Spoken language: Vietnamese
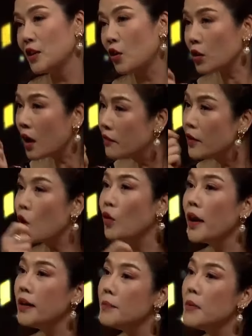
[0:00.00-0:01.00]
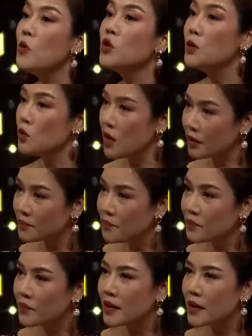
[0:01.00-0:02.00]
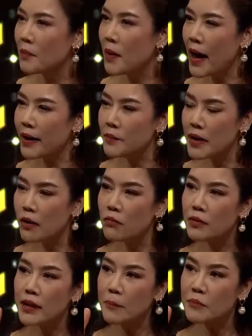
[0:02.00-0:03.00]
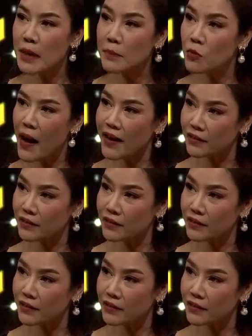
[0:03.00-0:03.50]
chỉ có thân với cô đấy thì mới mua chịu được. Rồi mà anh biết không, 500 một